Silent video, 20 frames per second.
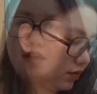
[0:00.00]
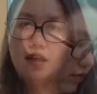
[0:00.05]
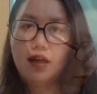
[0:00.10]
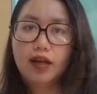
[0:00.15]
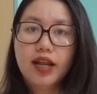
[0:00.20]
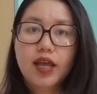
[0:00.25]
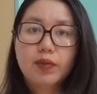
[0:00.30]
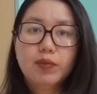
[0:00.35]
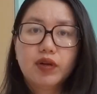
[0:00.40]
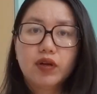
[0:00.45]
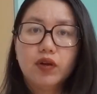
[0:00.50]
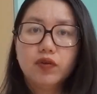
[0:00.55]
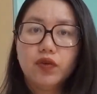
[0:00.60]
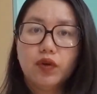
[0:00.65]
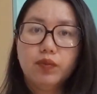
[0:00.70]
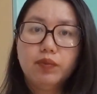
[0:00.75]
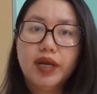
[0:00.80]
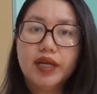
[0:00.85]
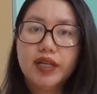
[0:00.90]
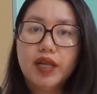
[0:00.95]
ở đây mình có
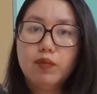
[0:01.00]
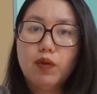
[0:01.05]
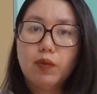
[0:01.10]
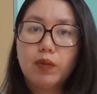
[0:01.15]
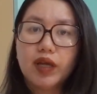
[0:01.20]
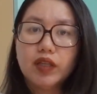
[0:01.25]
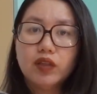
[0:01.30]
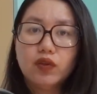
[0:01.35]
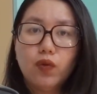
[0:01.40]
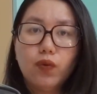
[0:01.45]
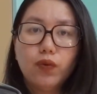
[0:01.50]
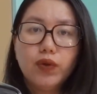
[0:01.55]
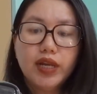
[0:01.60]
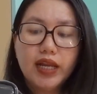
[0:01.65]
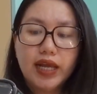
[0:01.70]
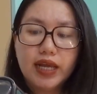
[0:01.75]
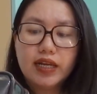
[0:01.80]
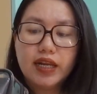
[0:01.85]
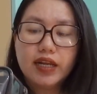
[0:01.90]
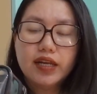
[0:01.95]
chuẩn bị thêm một cái túi
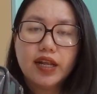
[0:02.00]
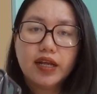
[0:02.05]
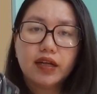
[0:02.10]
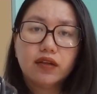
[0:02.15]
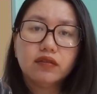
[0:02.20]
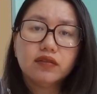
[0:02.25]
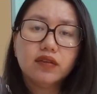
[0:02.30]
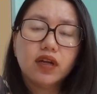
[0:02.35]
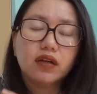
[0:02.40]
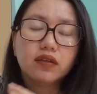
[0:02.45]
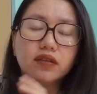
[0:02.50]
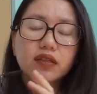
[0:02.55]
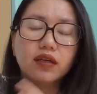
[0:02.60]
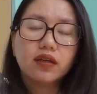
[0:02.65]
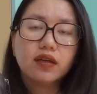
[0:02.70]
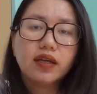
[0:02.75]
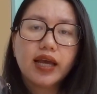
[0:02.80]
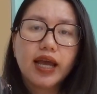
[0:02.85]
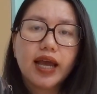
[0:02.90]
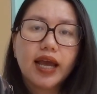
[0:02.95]
này để đựng đựng
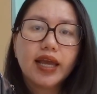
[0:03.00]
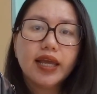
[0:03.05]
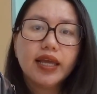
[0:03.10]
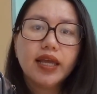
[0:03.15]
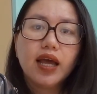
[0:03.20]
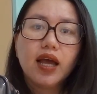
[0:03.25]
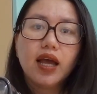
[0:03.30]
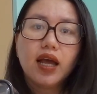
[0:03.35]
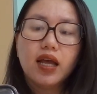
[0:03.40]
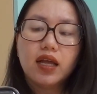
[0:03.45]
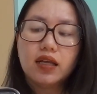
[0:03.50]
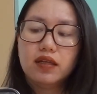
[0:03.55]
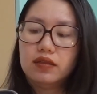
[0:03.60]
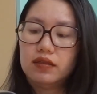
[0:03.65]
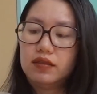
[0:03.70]
những cái à,